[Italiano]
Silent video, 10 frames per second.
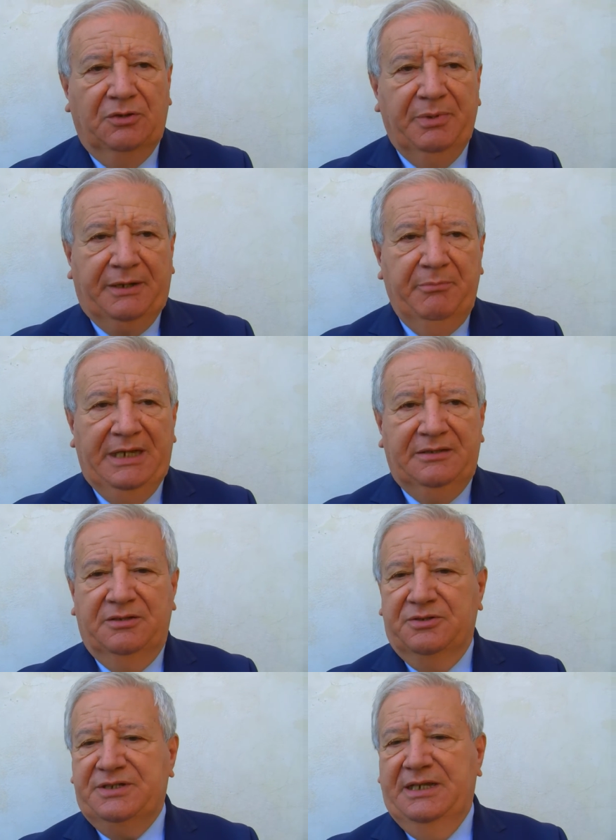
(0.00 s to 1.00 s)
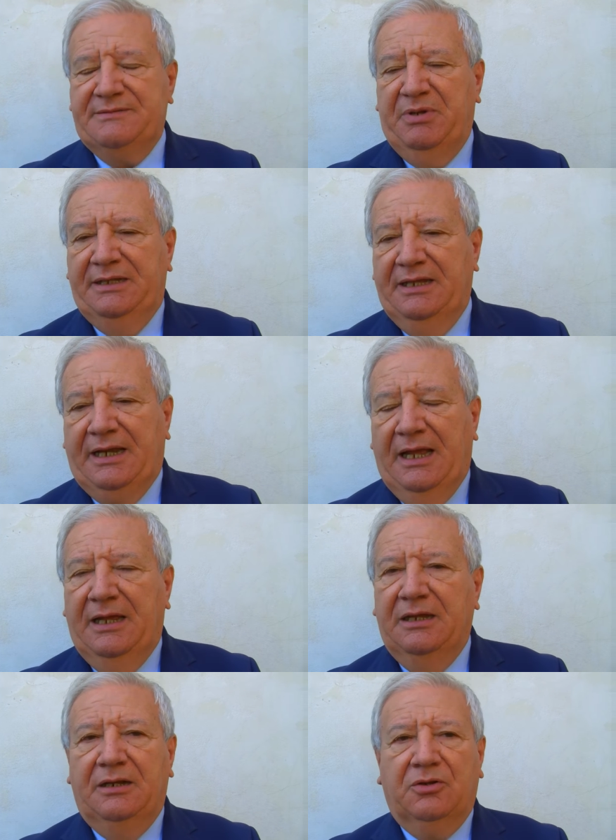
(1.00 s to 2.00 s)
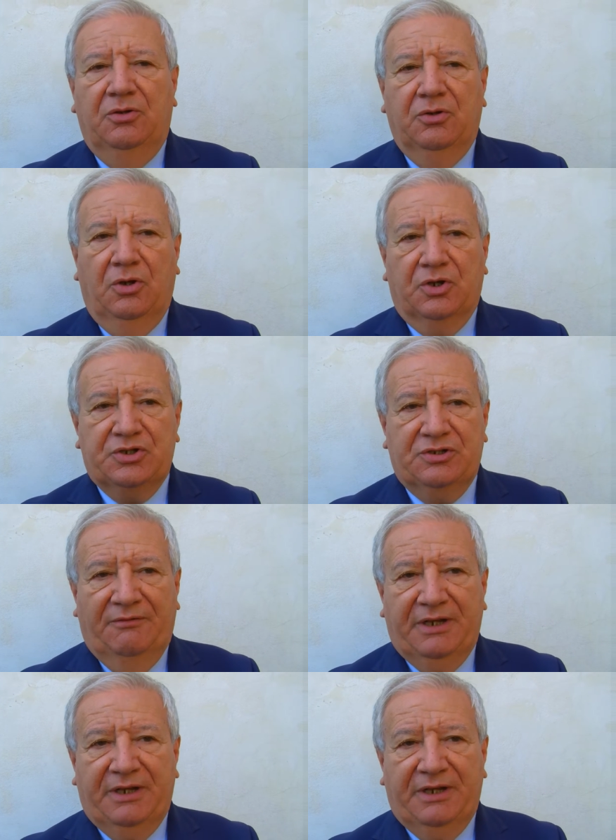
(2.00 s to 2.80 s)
lo permettono si espleterà il concorso,